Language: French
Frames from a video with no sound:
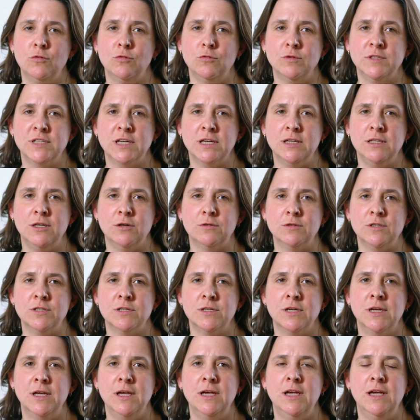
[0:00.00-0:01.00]

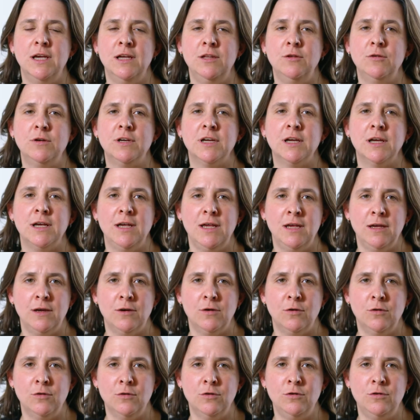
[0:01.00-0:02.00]
contraignante et ne créer
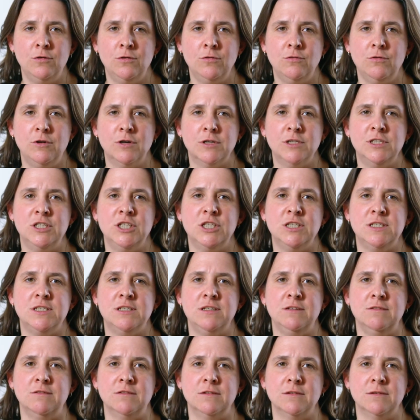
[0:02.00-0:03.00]
aucune douleur
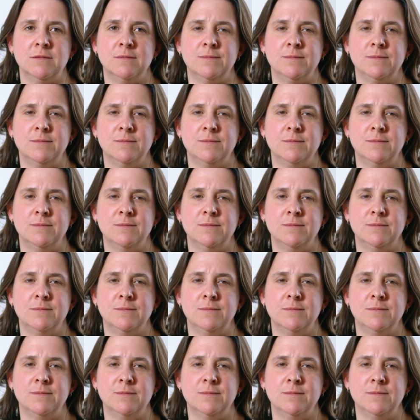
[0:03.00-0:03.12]
digestive.